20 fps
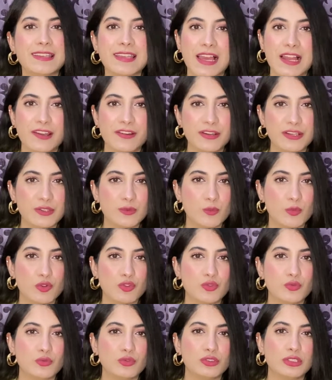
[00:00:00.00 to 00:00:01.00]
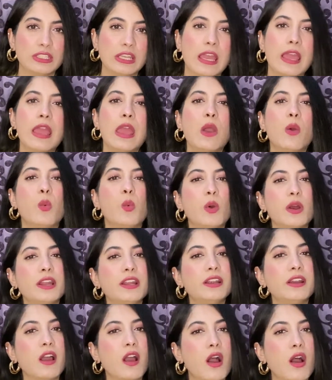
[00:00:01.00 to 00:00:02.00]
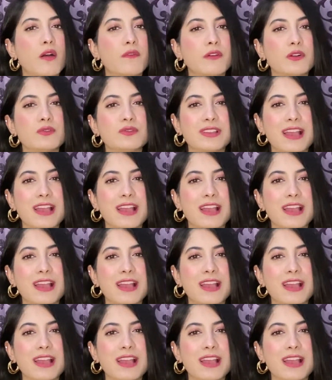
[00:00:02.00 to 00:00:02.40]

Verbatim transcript: कैलोरीज मौजूद होती हैं वन एंड हाफ आउंस